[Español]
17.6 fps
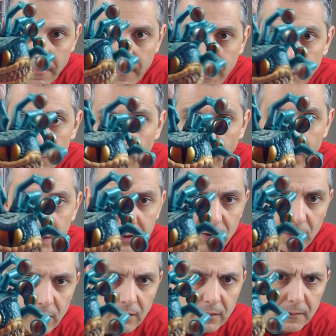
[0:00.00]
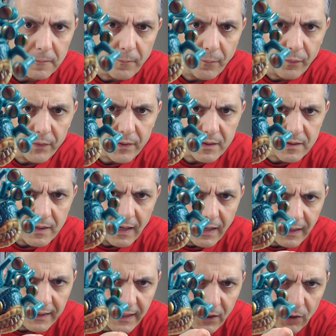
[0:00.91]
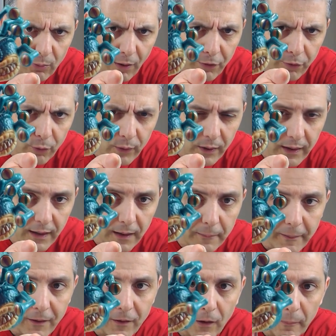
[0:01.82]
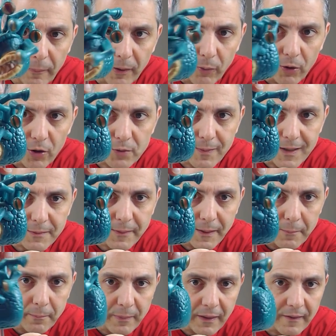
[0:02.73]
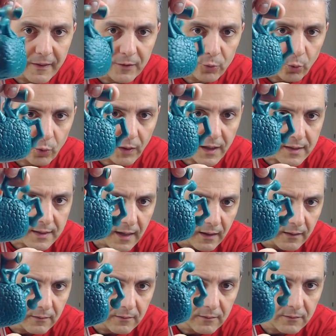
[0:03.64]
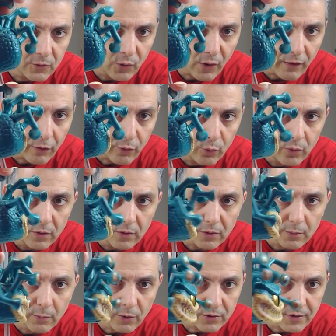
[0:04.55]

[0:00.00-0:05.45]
Y muy bonito sale aquí como azul en el vídeo, pero bueno, es más bien verde turquesa, no azul, como,